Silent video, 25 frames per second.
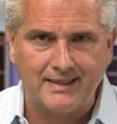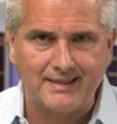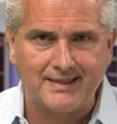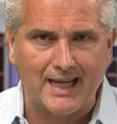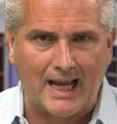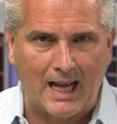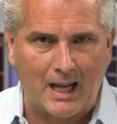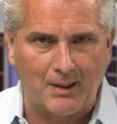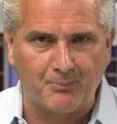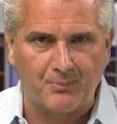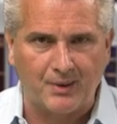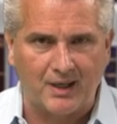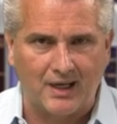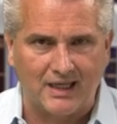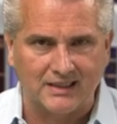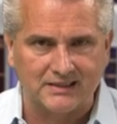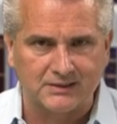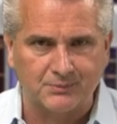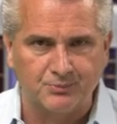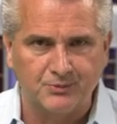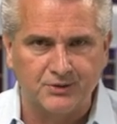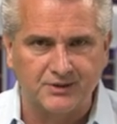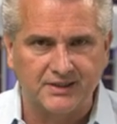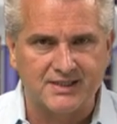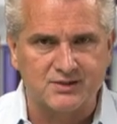ich
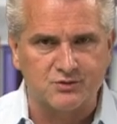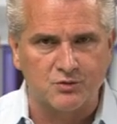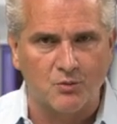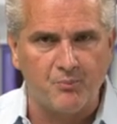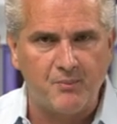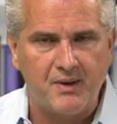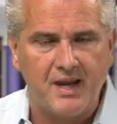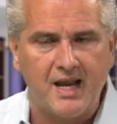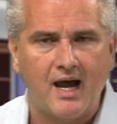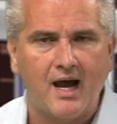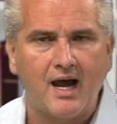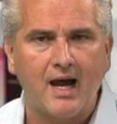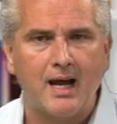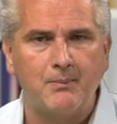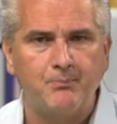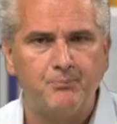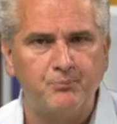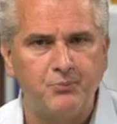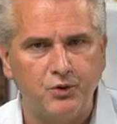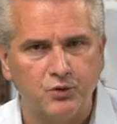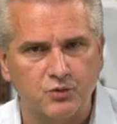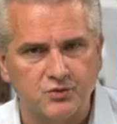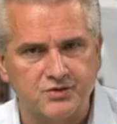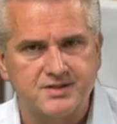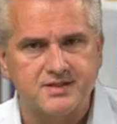abatme, desto mehr H
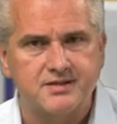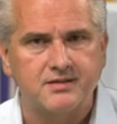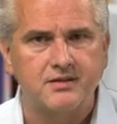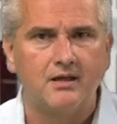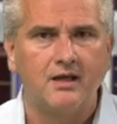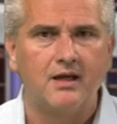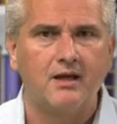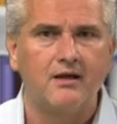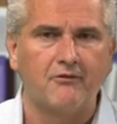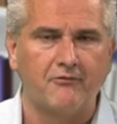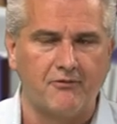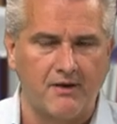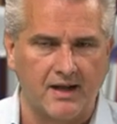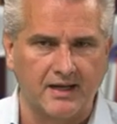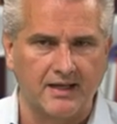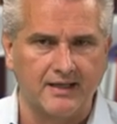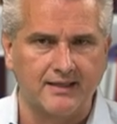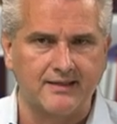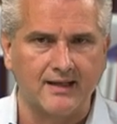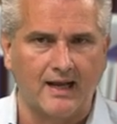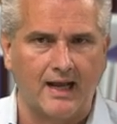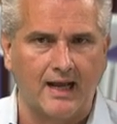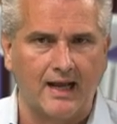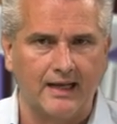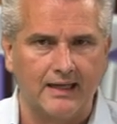fange
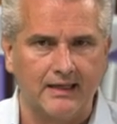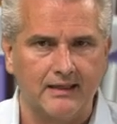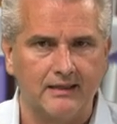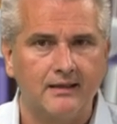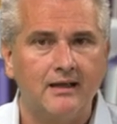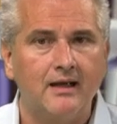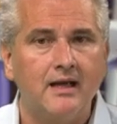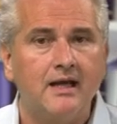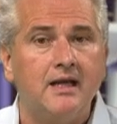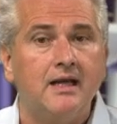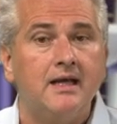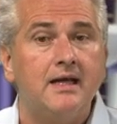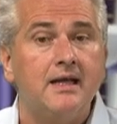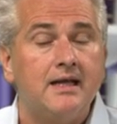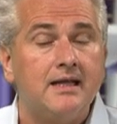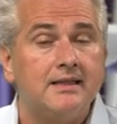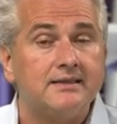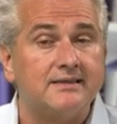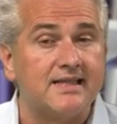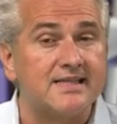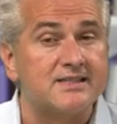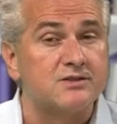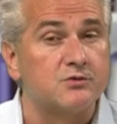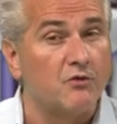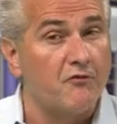ich ein,
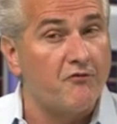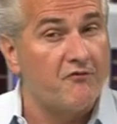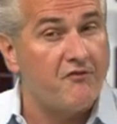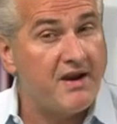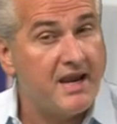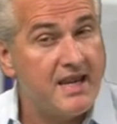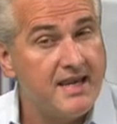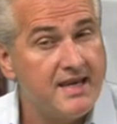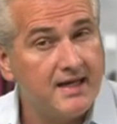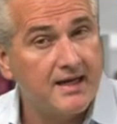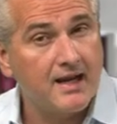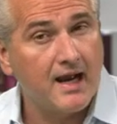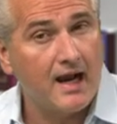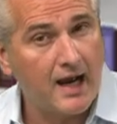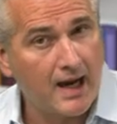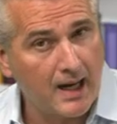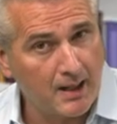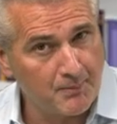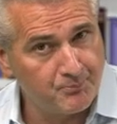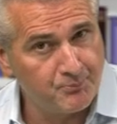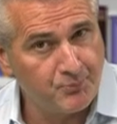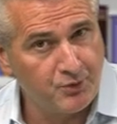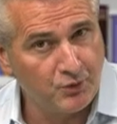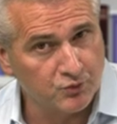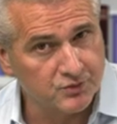desto weniger H
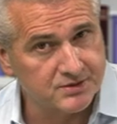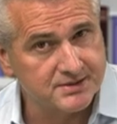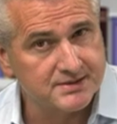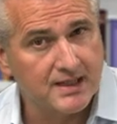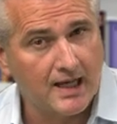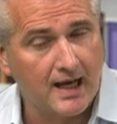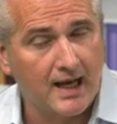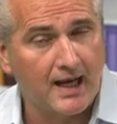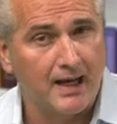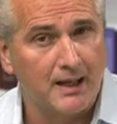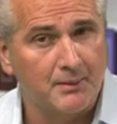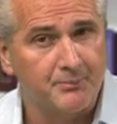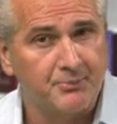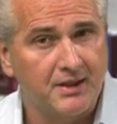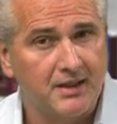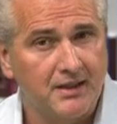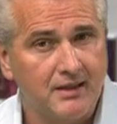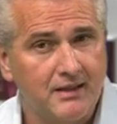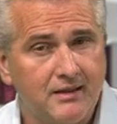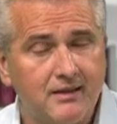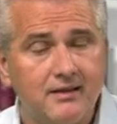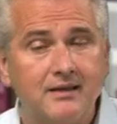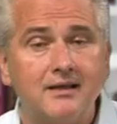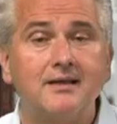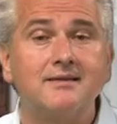plus habe
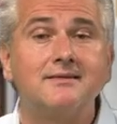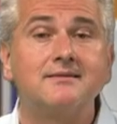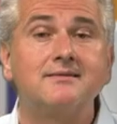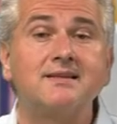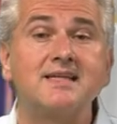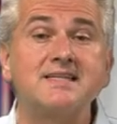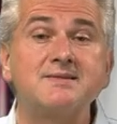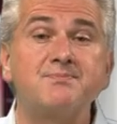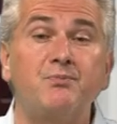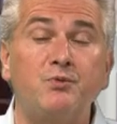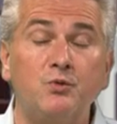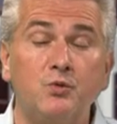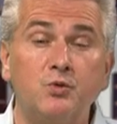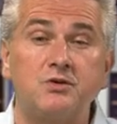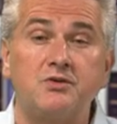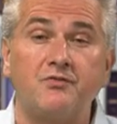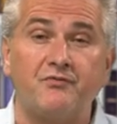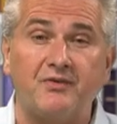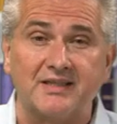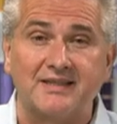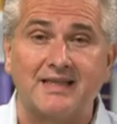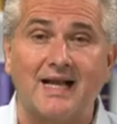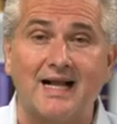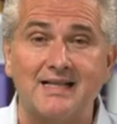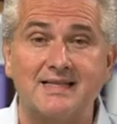ich. Das Blut
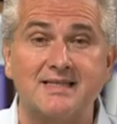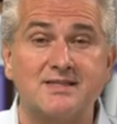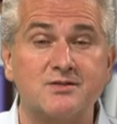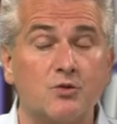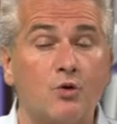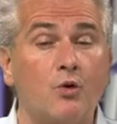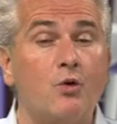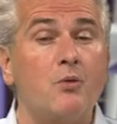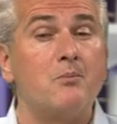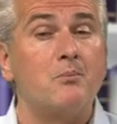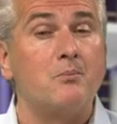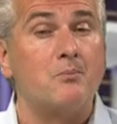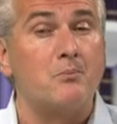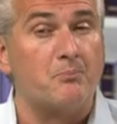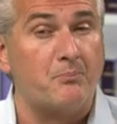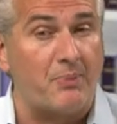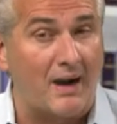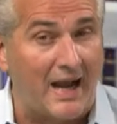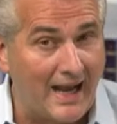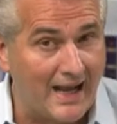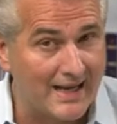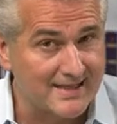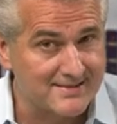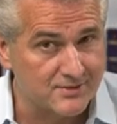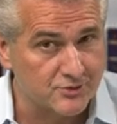wird also
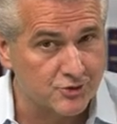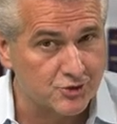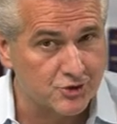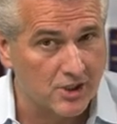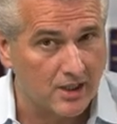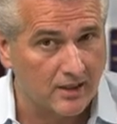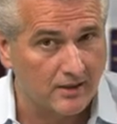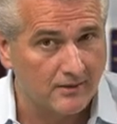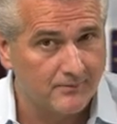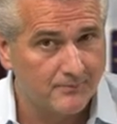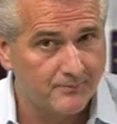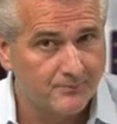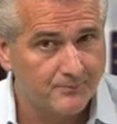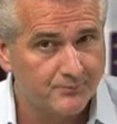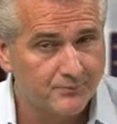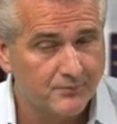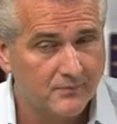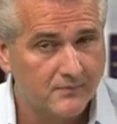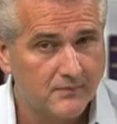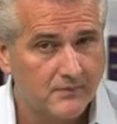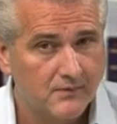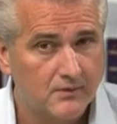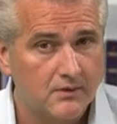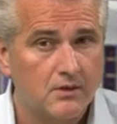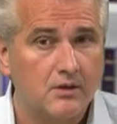basischer.
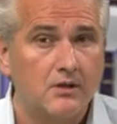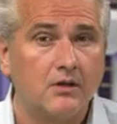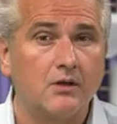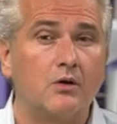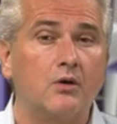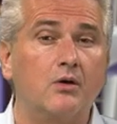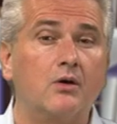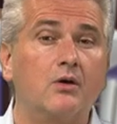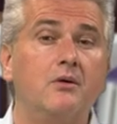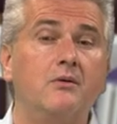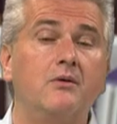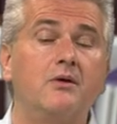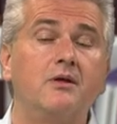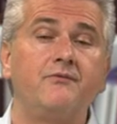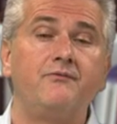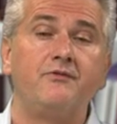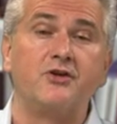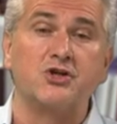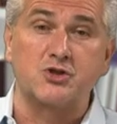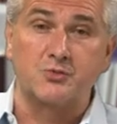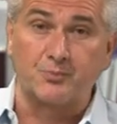Wir